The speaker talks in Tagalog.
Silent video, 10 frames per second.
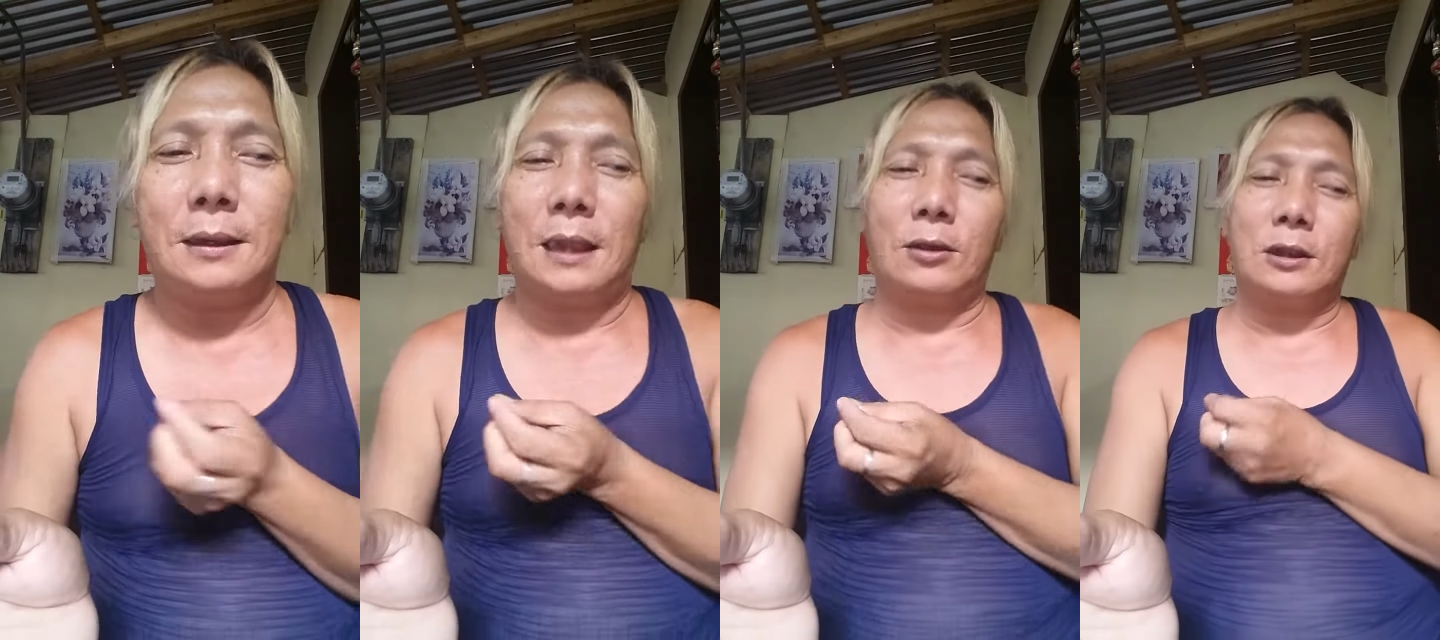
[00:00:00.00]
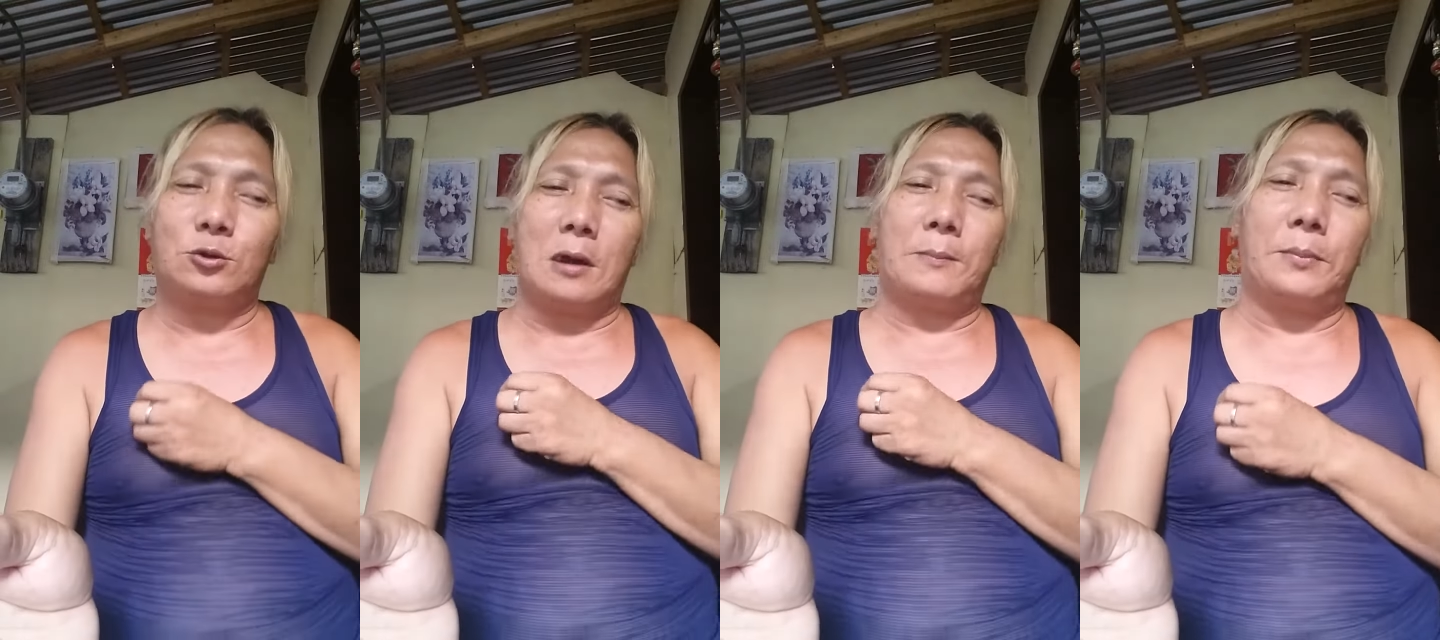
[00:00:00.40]
Naingin
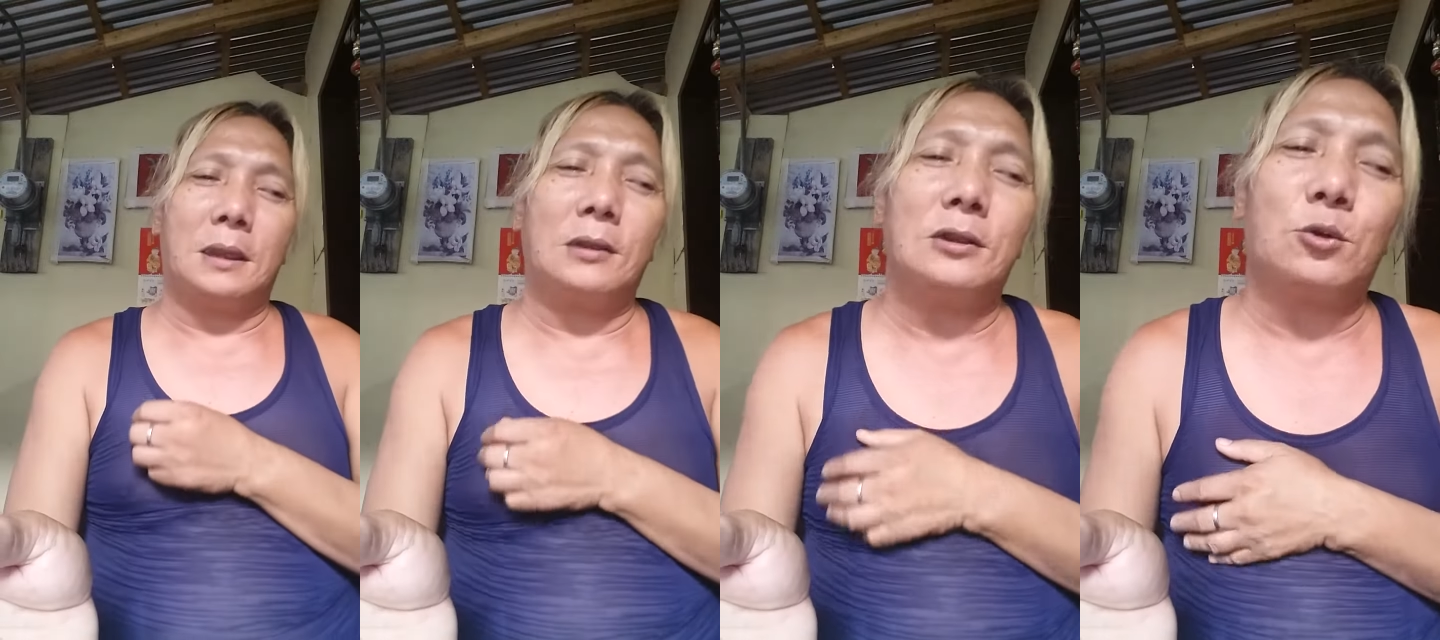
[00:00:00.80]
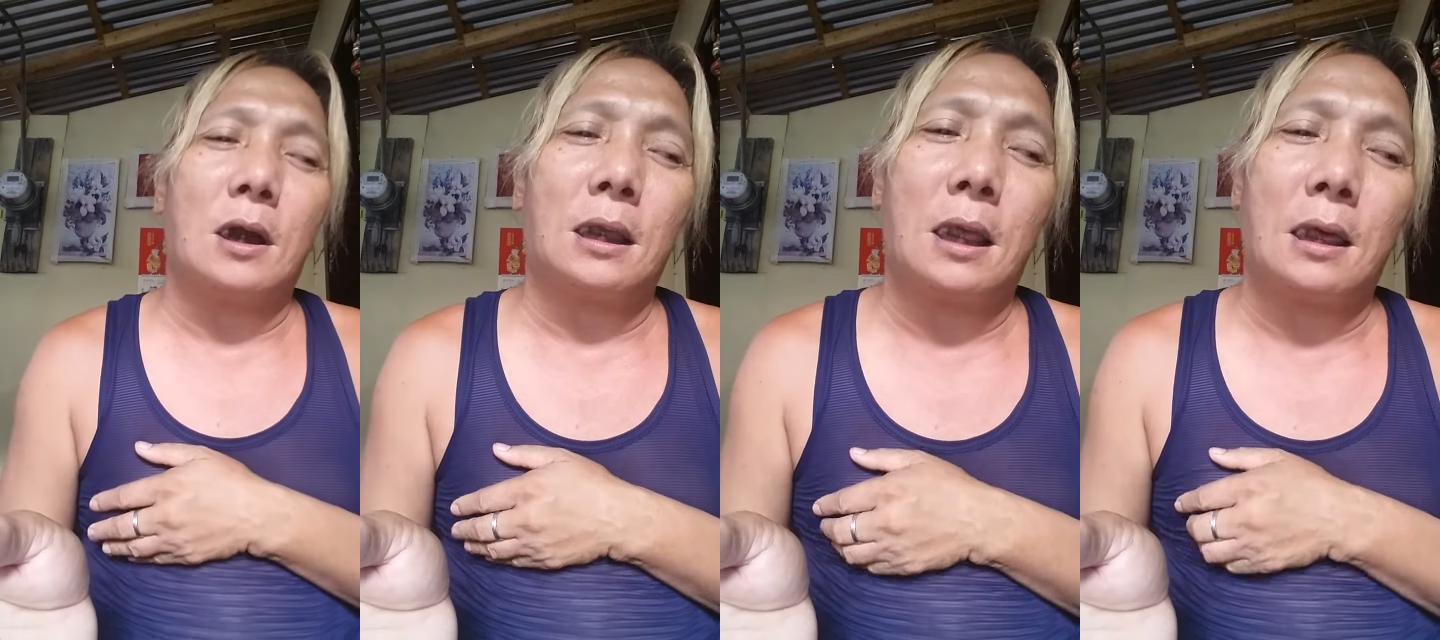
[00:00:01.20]
ito ang ingin ito
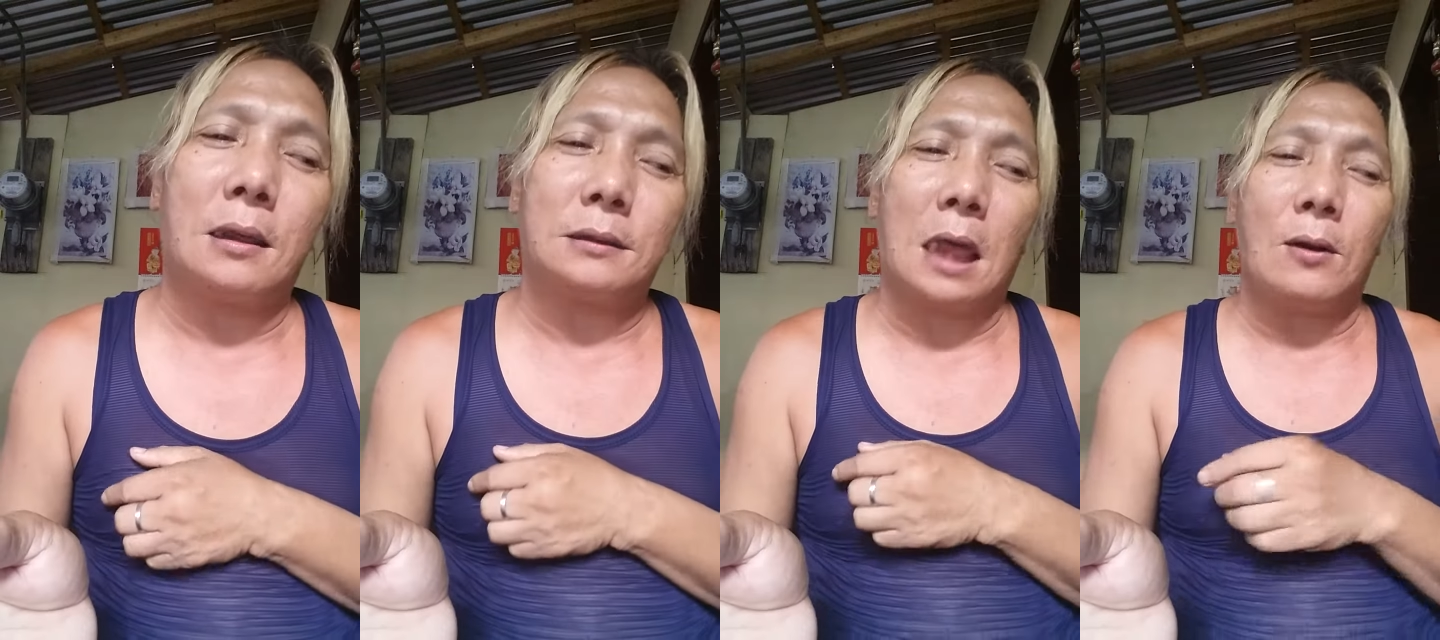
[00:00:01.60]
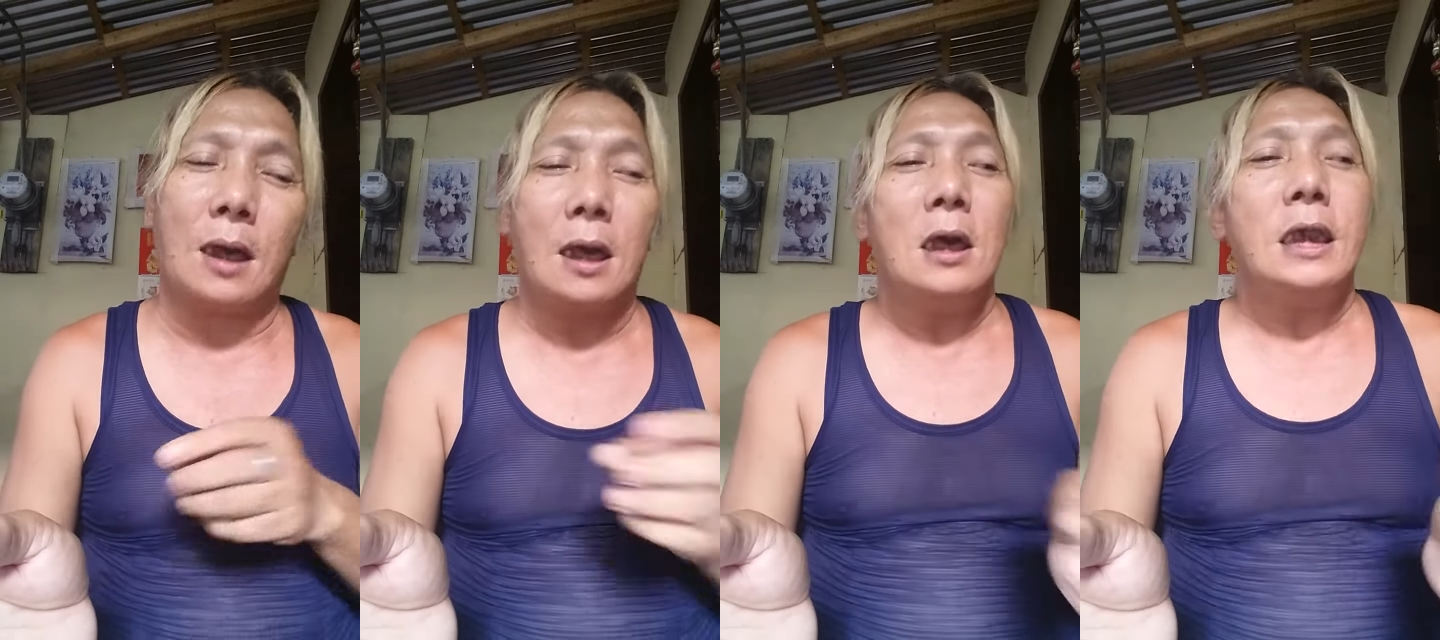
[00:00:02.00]
ang kanang tao
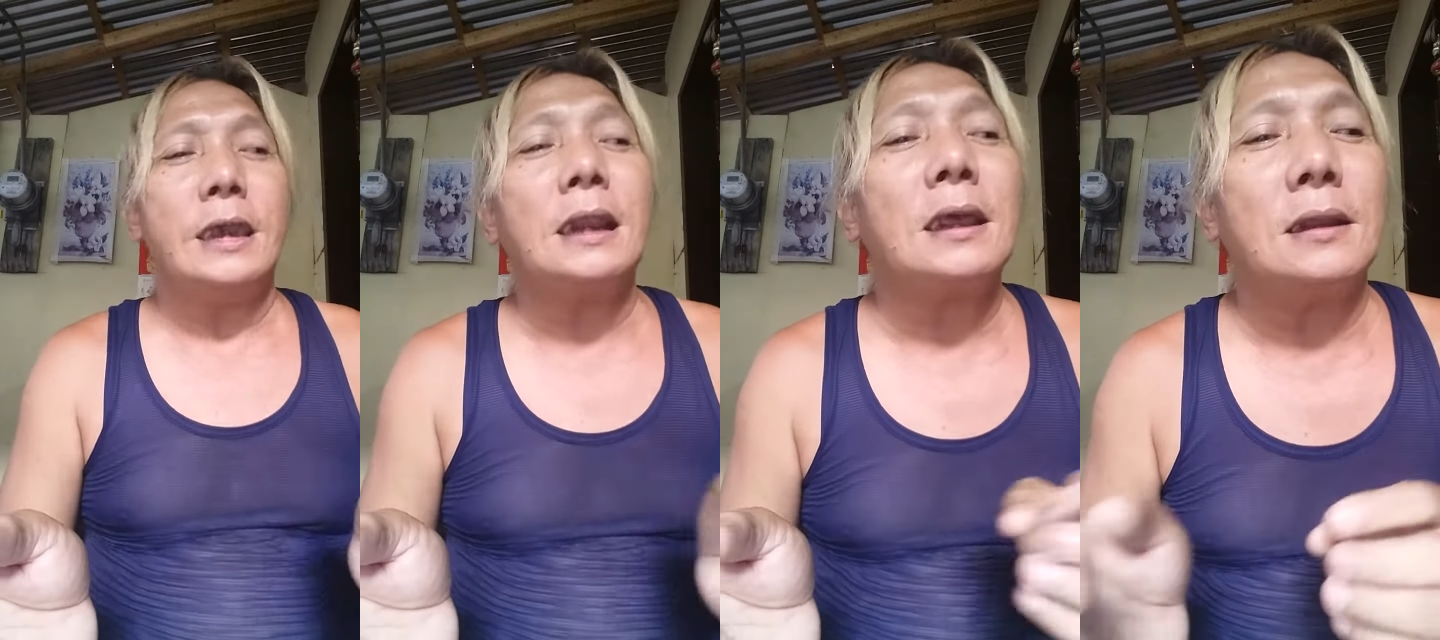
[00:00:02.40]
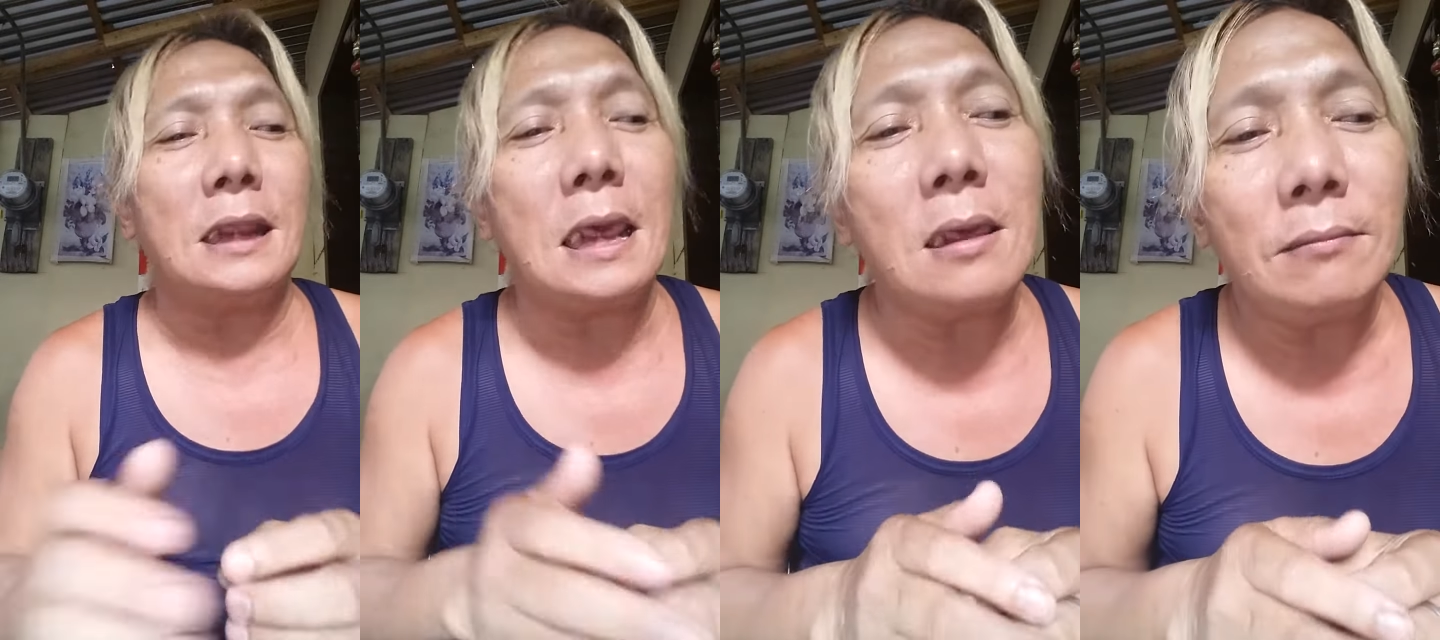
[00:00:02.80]
nga hearing
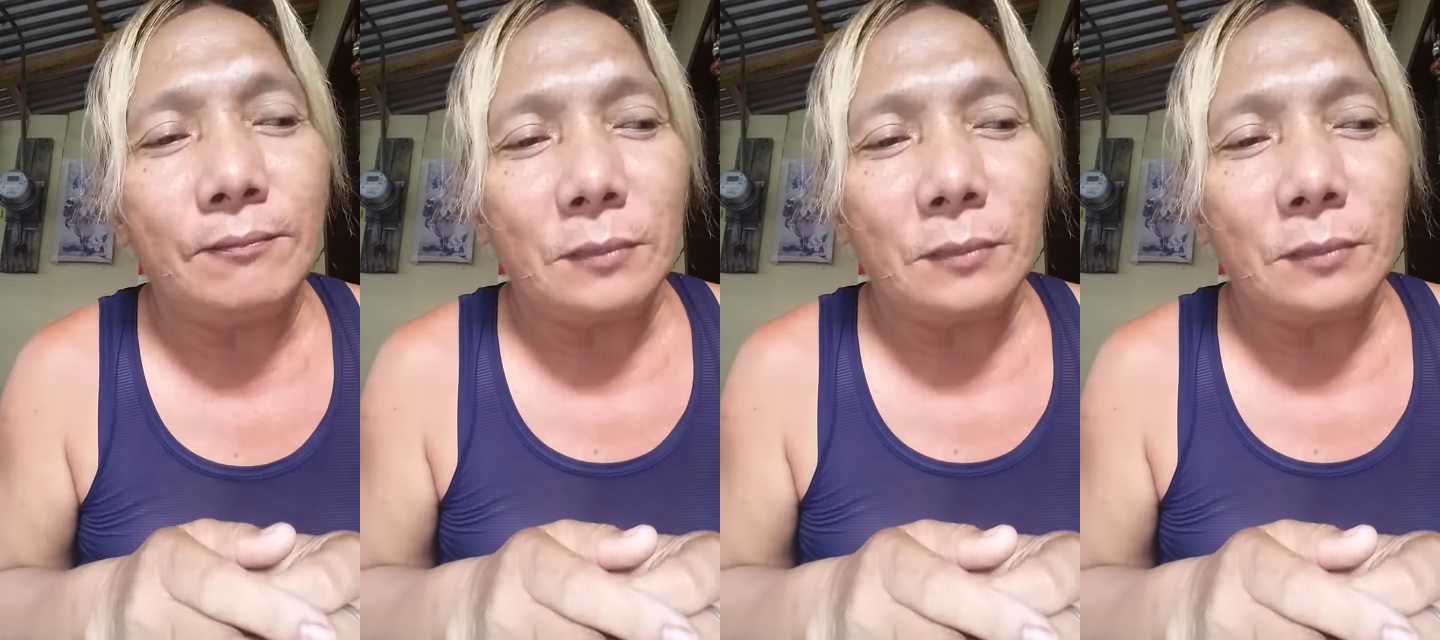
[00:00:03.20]
ni